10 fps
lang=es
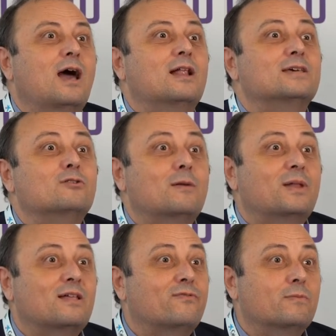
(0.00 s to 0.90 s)
al ser una
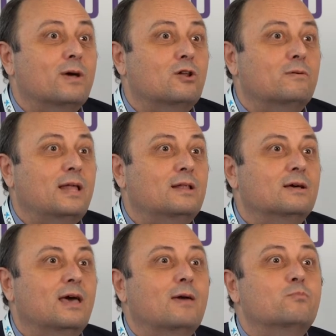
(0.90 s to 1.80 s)
plataforma global
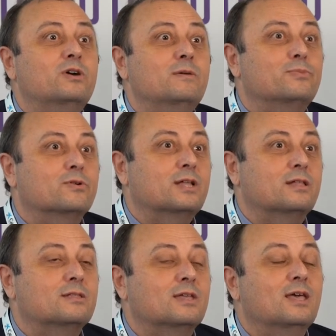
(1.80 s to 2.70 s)
es muy
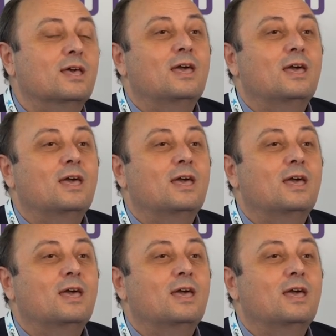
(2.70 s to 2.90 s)
importante.